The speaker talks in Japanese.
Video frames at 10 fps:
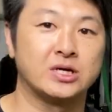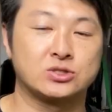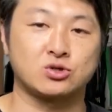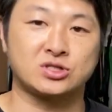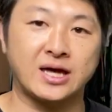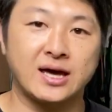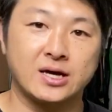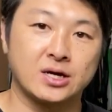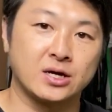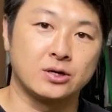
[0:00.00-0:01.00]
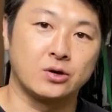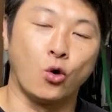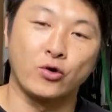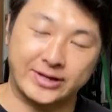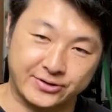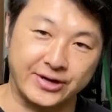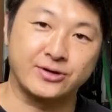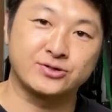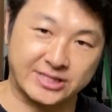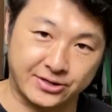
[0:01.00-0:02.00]
そして、O脚、
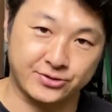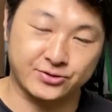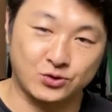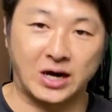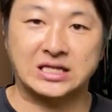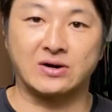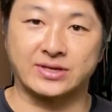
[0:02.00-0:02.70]
X脚の方はで